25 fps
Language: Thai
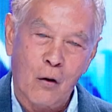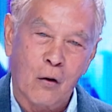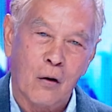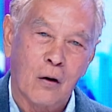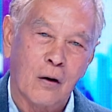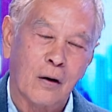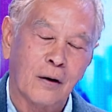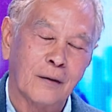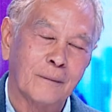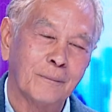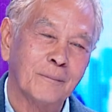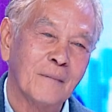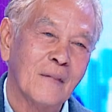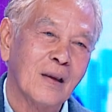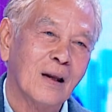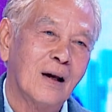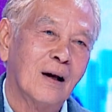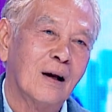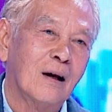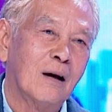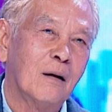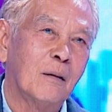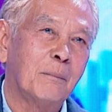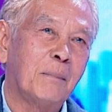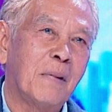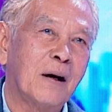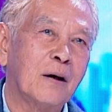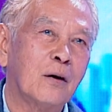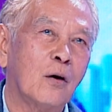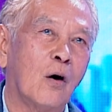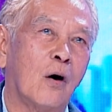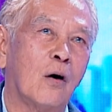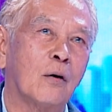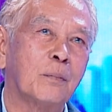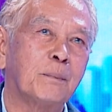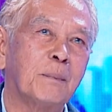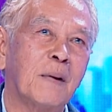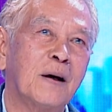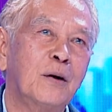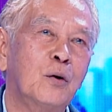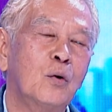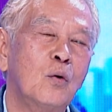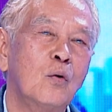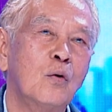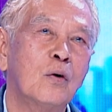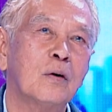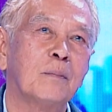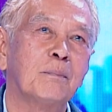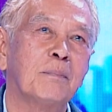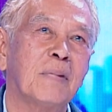ก่อนไปออกไป
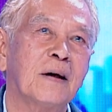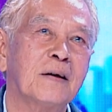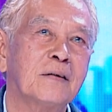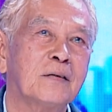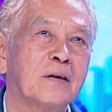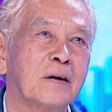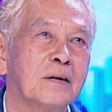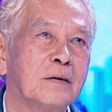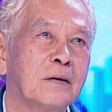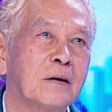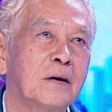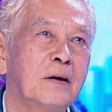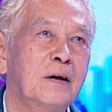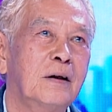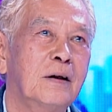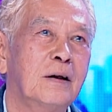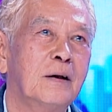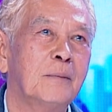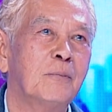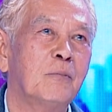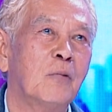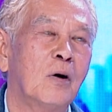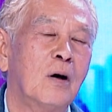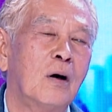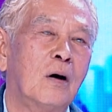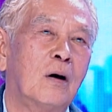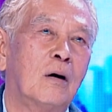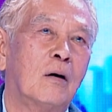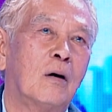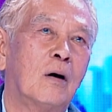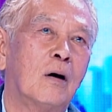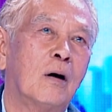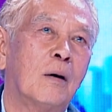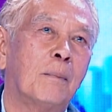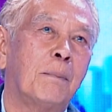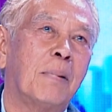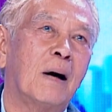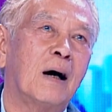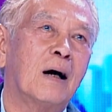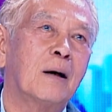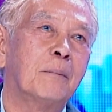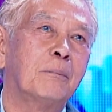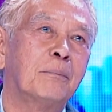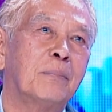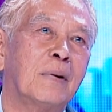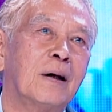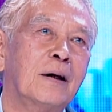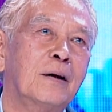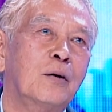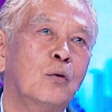นู่น ไปสัตหีบออกผ่าน
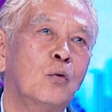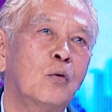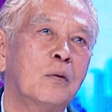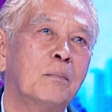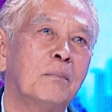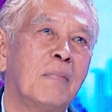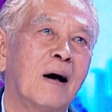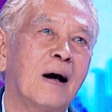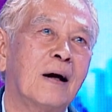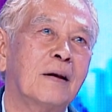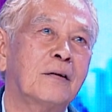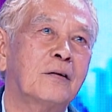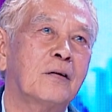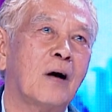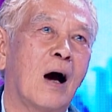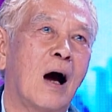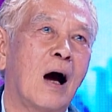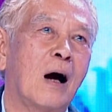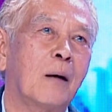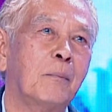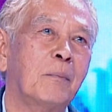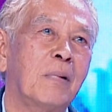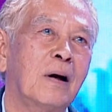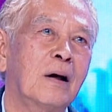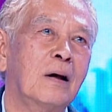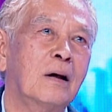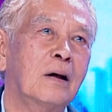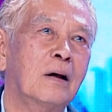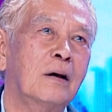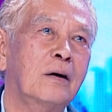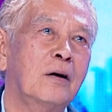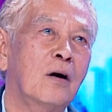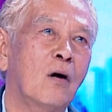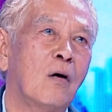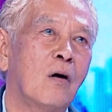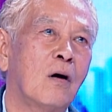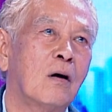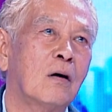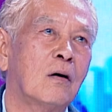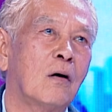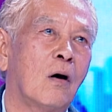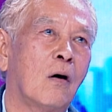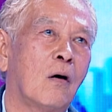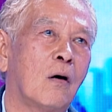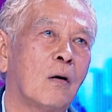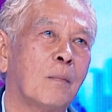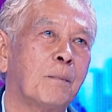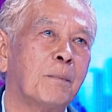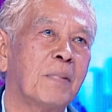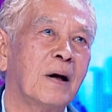ไปนู่น บ้านฉางไประยอง อ
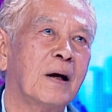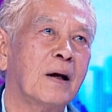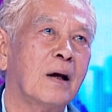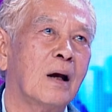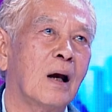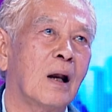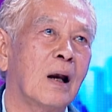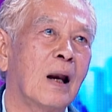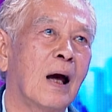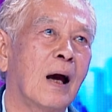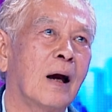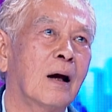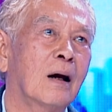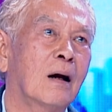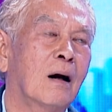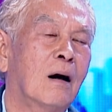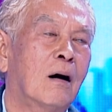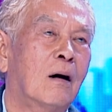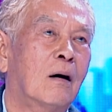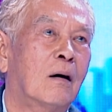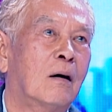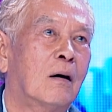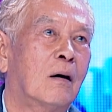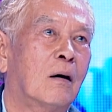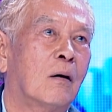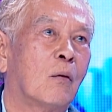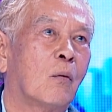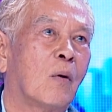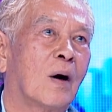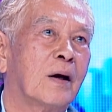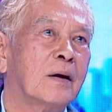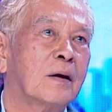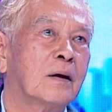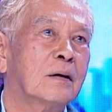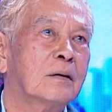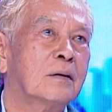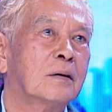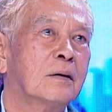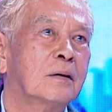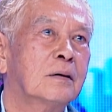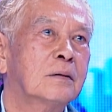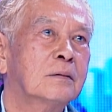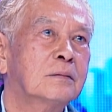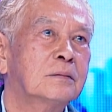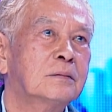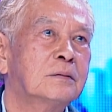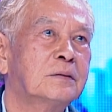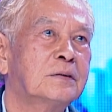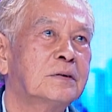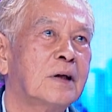อกไปแกลงกว่าจะถึง
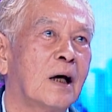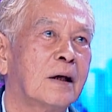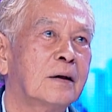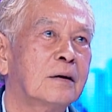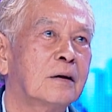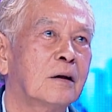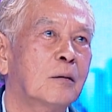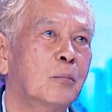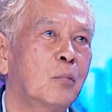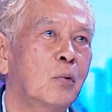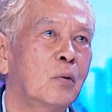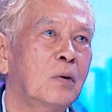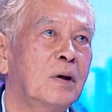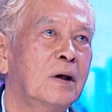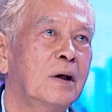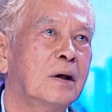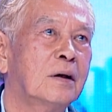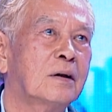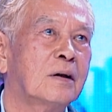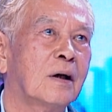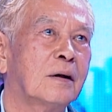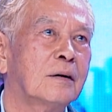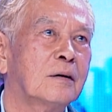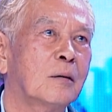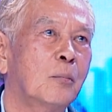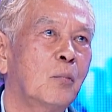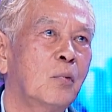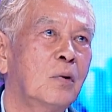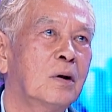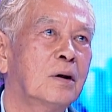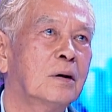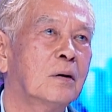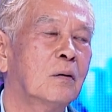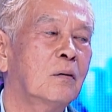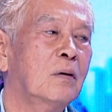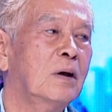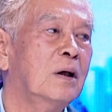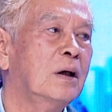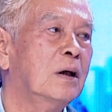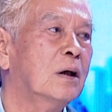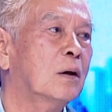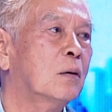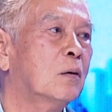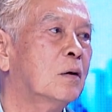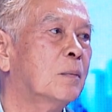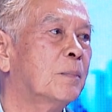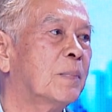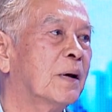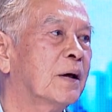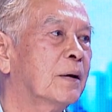จันทบุรี จันทบุรีต้องเลี้ยว
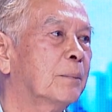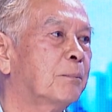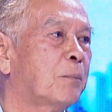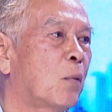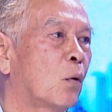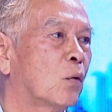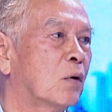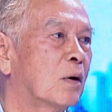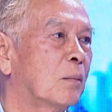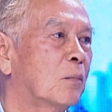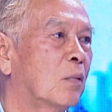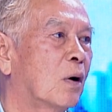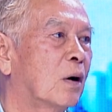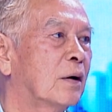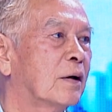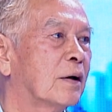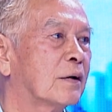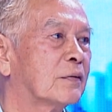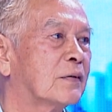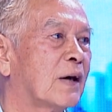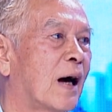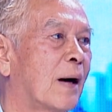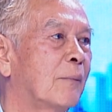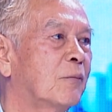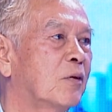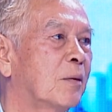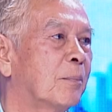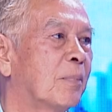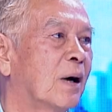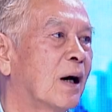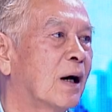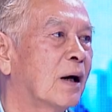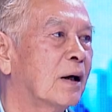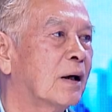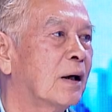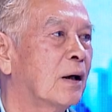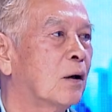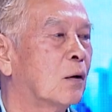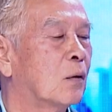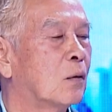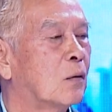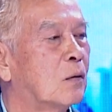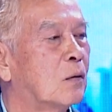ขึ้นไปโป่งน้ำร้อนอีก 35สิโลแลทุกวัน